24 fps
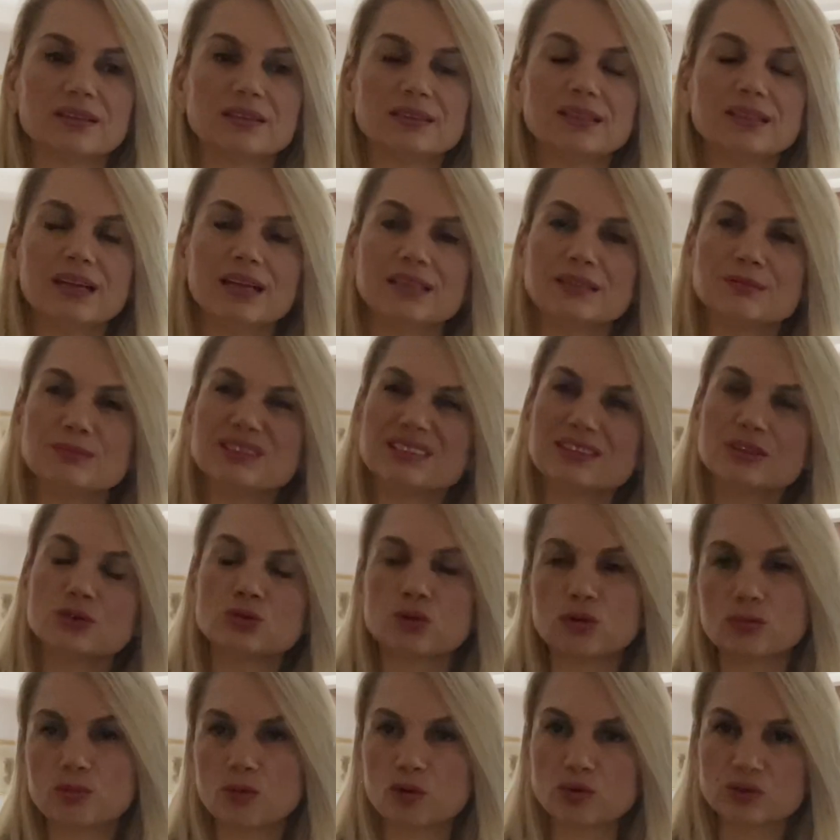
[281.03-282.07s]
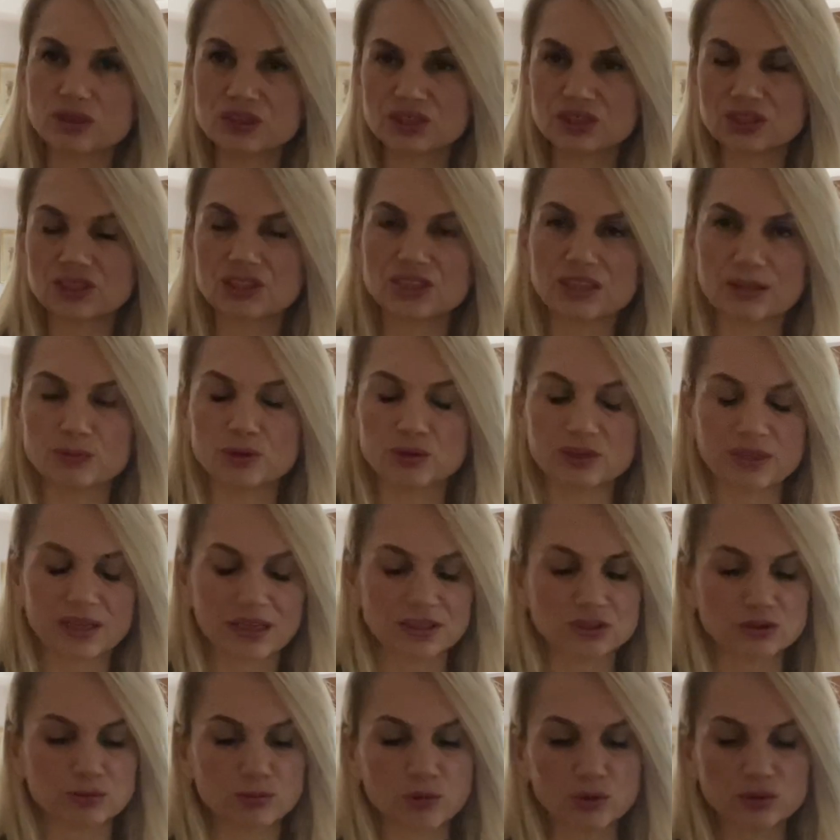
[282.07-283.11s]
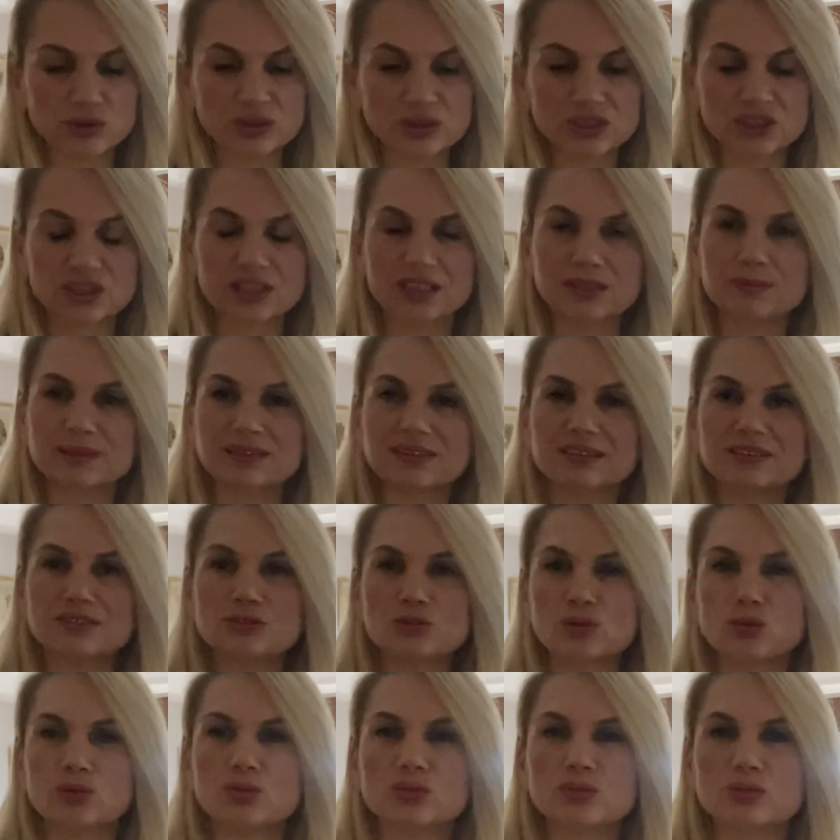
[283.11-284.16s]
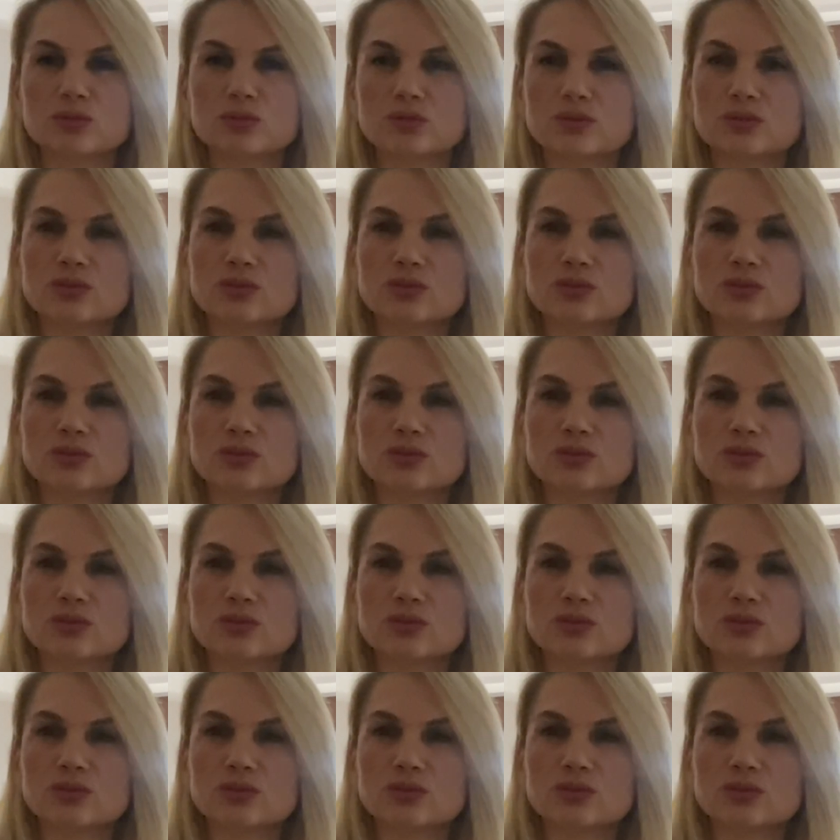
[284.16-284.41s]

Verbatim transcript: yani bizde çok morgaç işlemiyor gerçi morgaç kelimesini çok e,